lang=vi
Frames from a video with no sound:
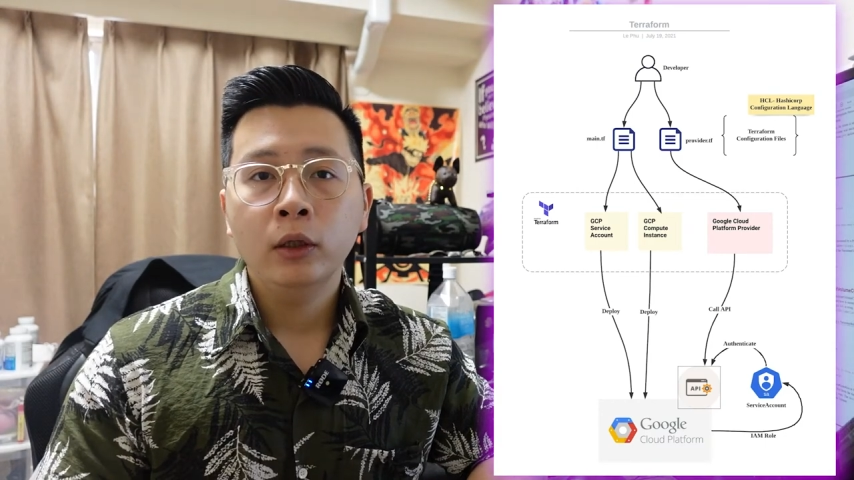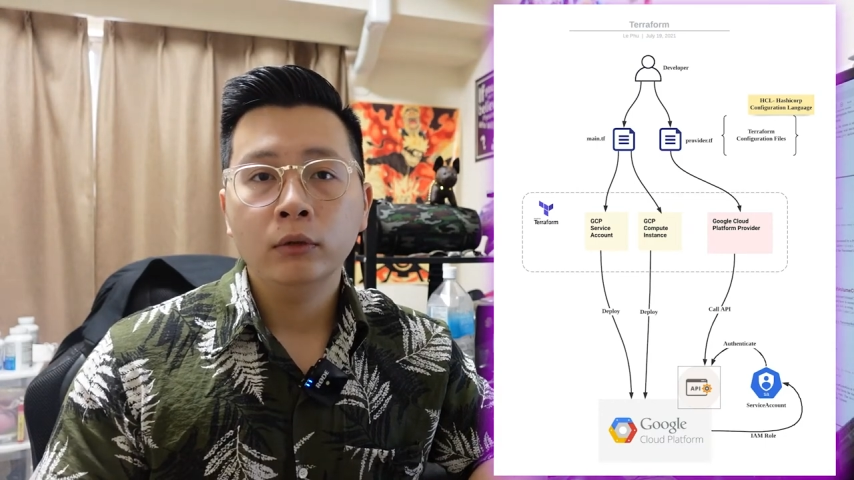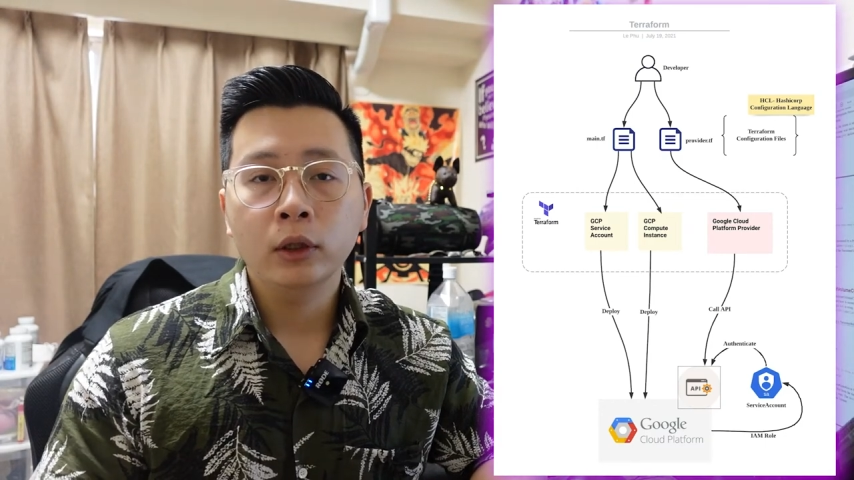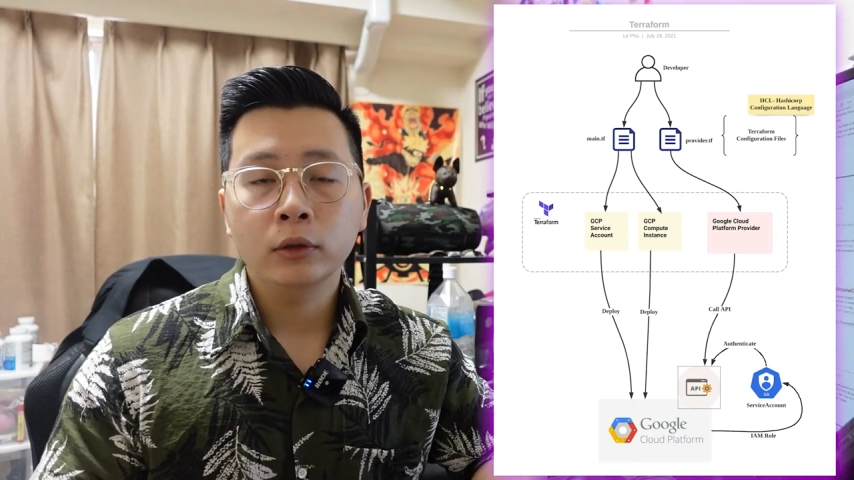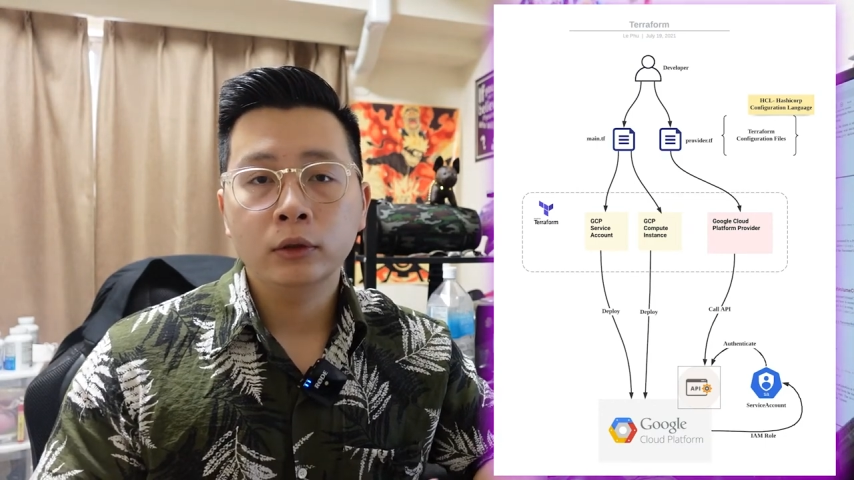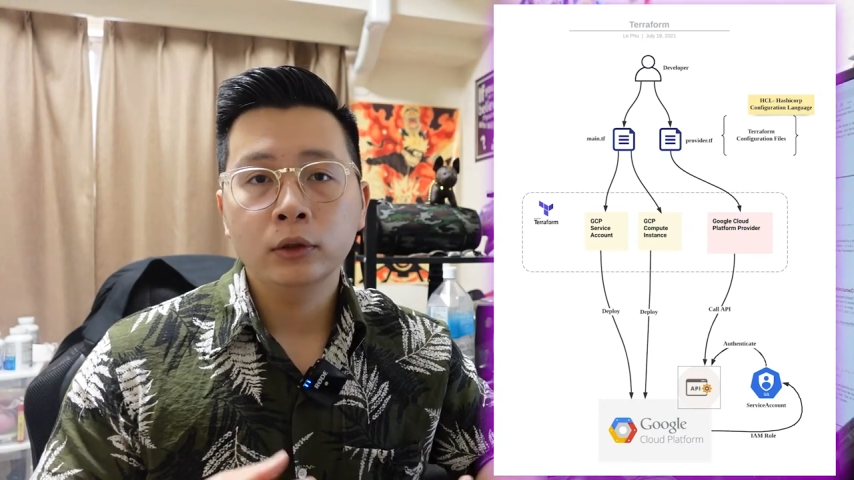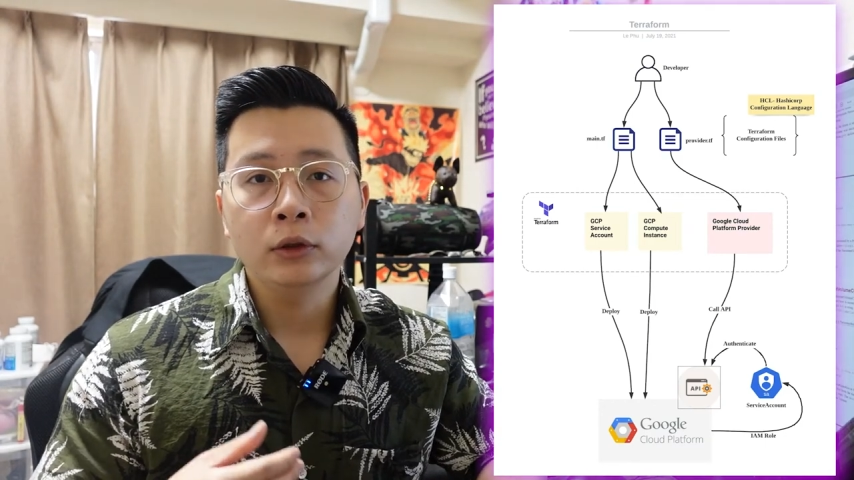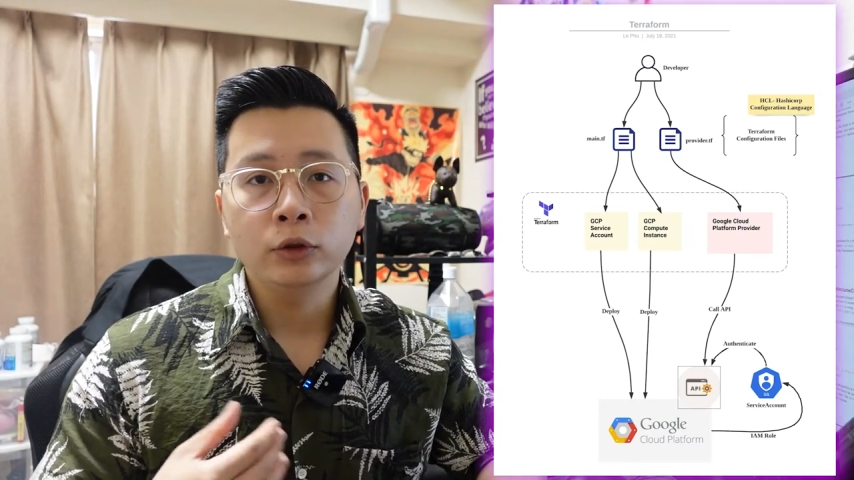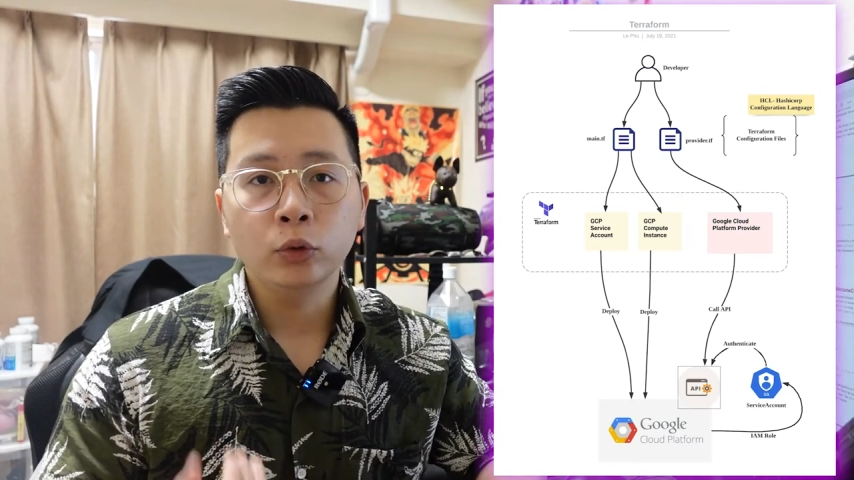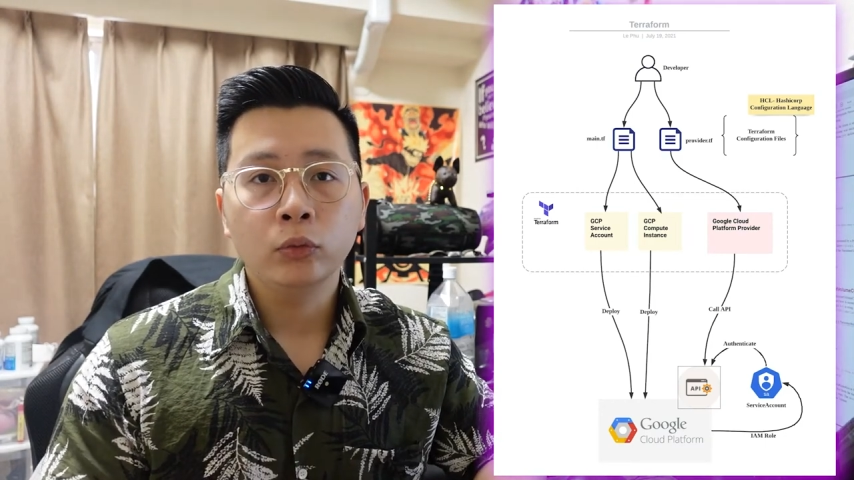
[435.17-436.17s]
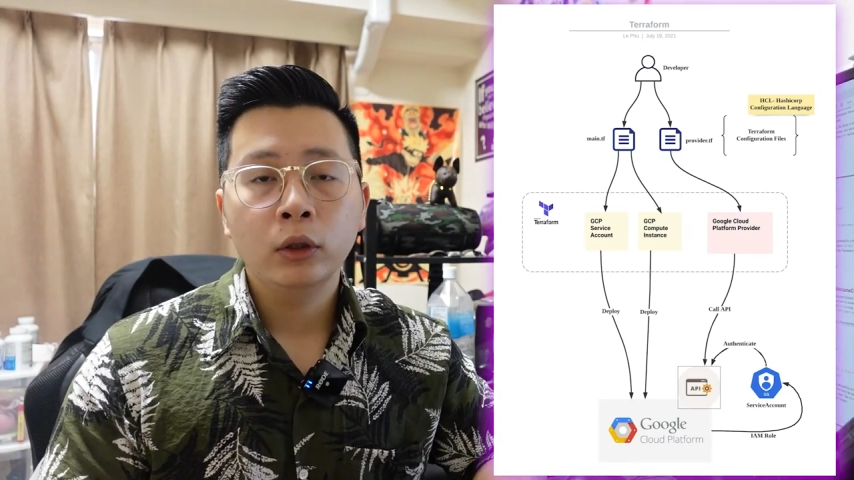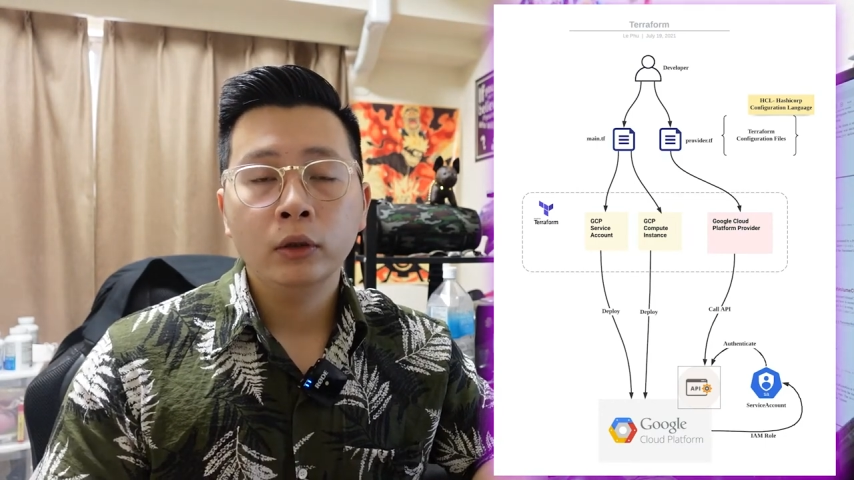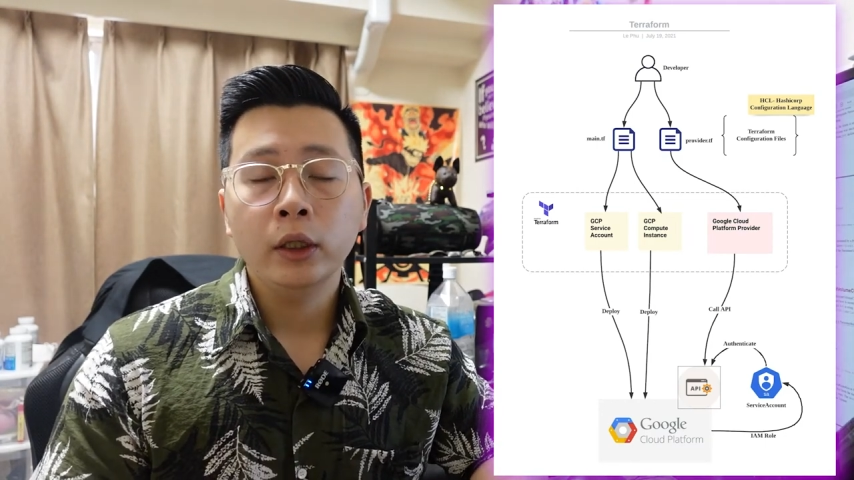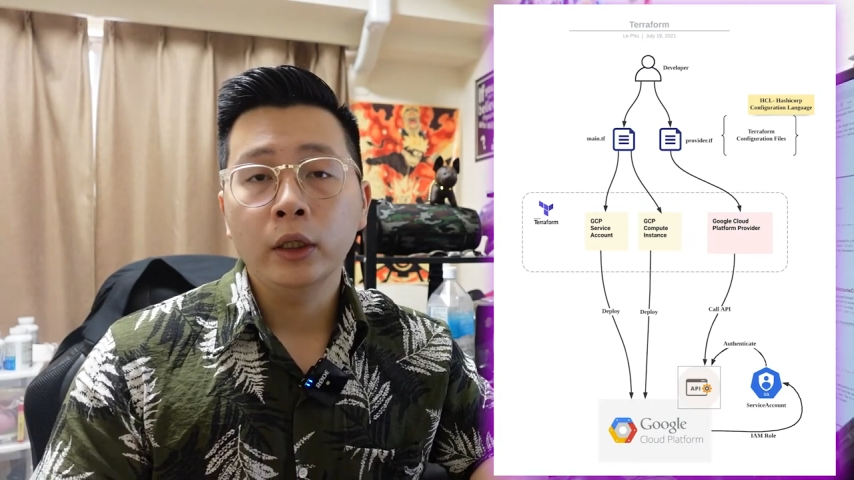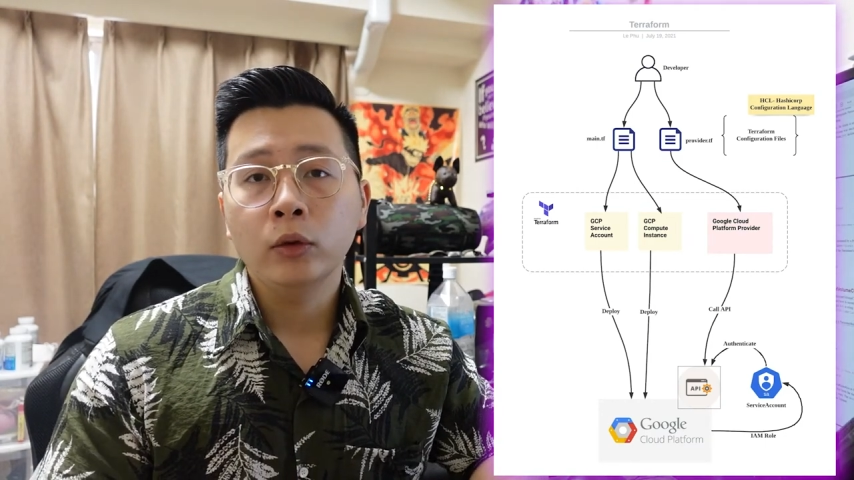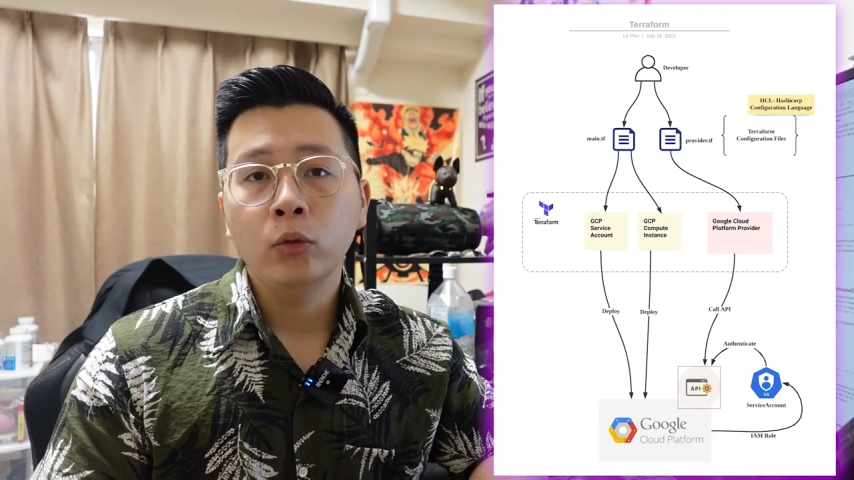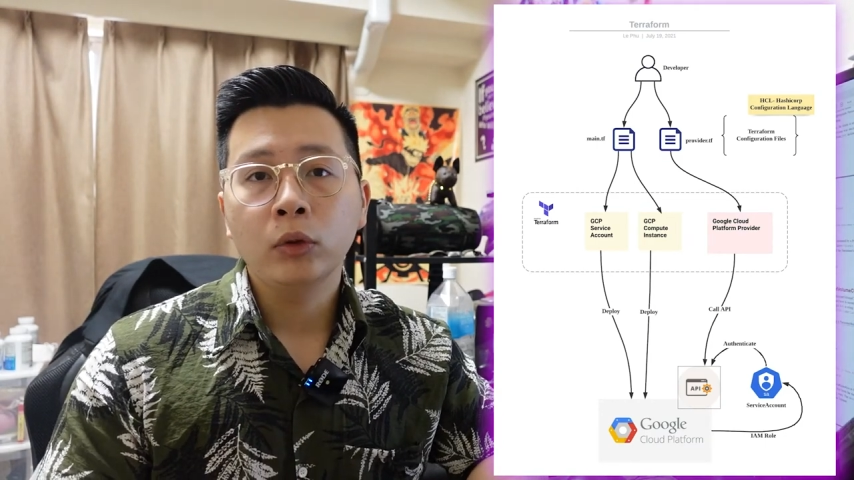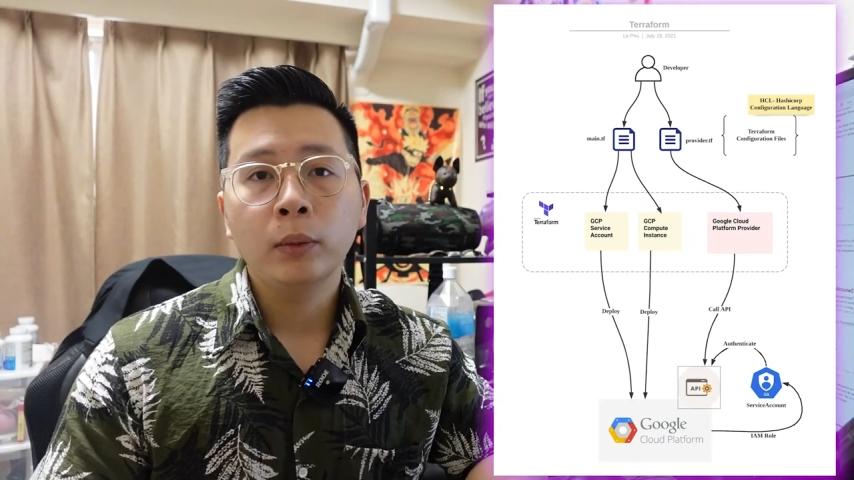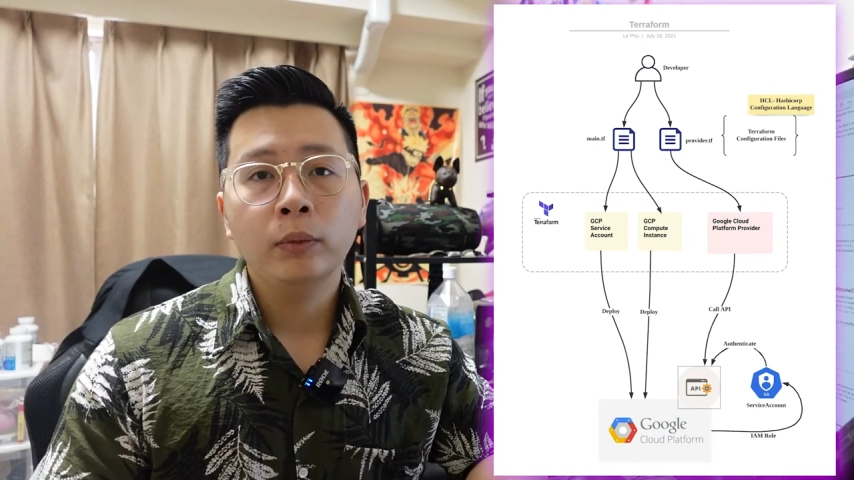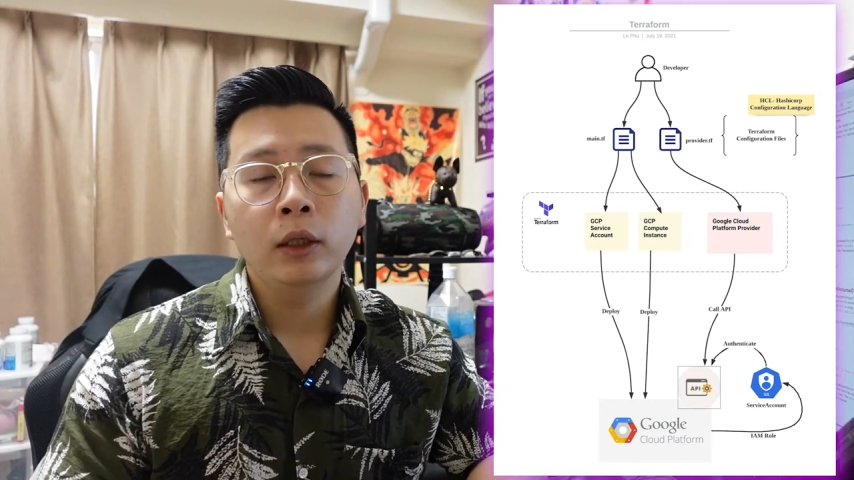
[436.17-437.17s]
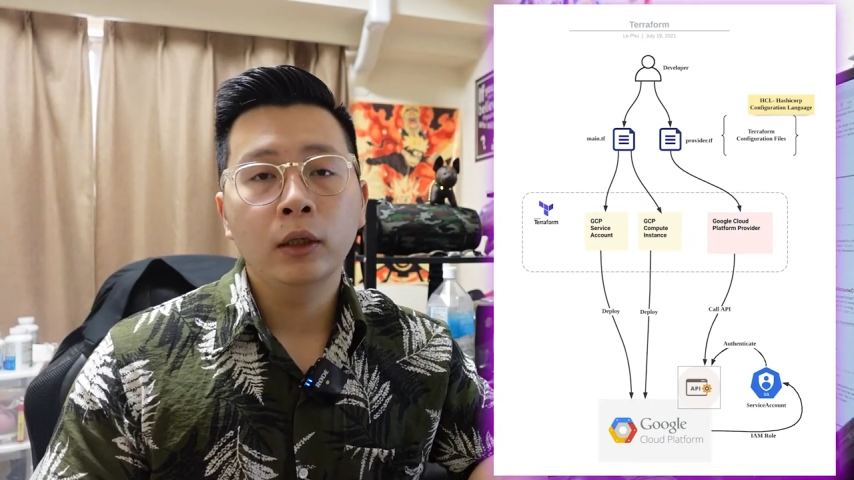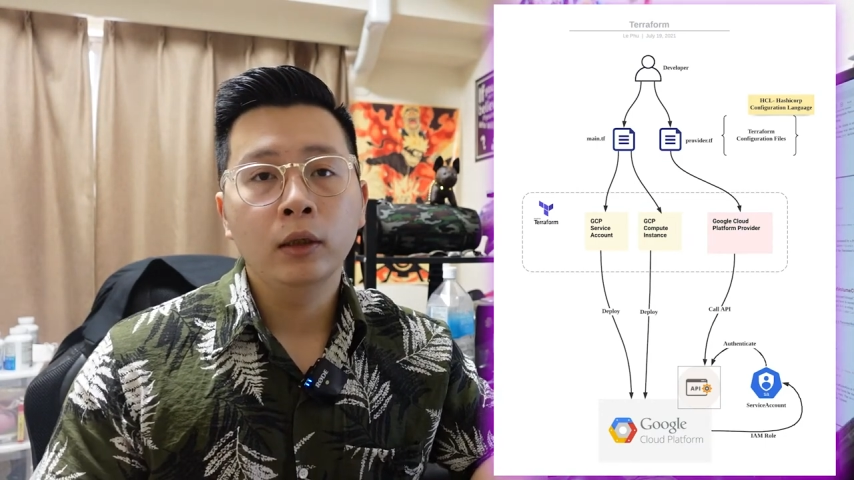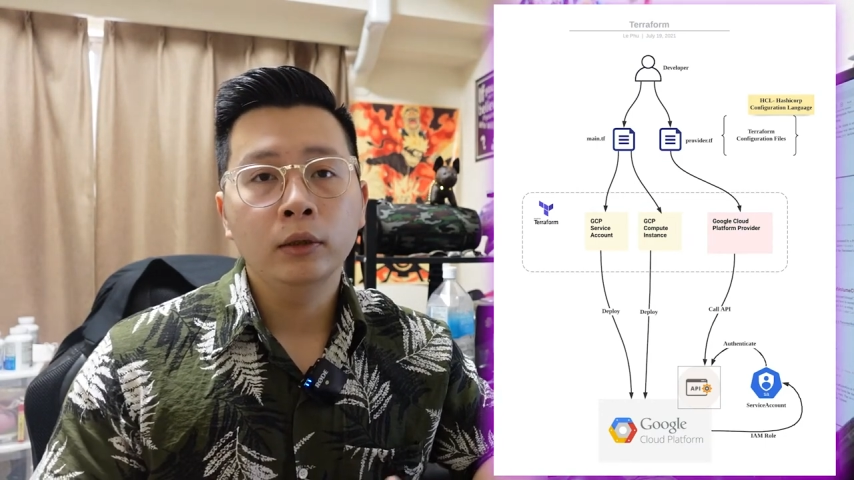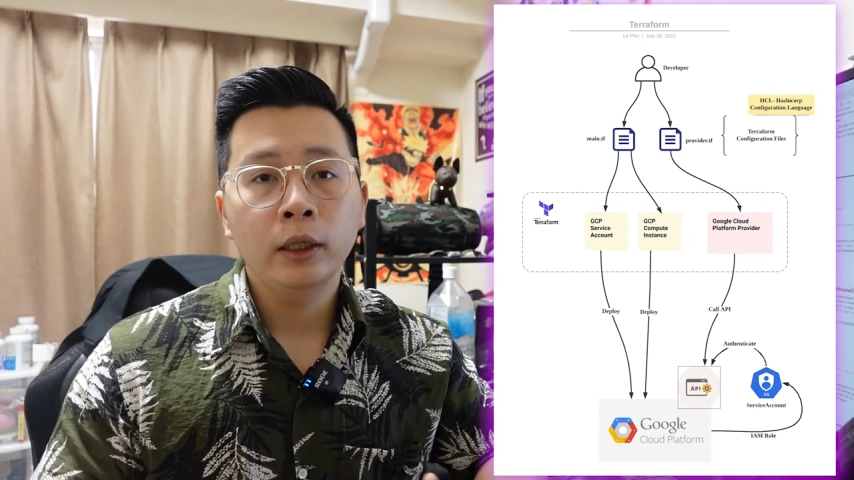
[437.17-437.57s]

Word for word: được sử dụng để cung cấp uh,